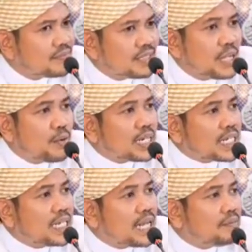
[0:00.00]
ในวัน
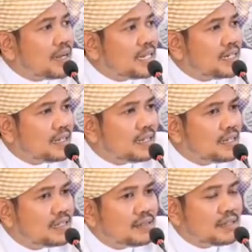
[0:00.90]
กิยามะห์เนี่ย
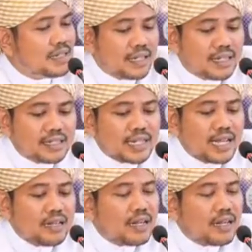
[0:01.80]
ใช้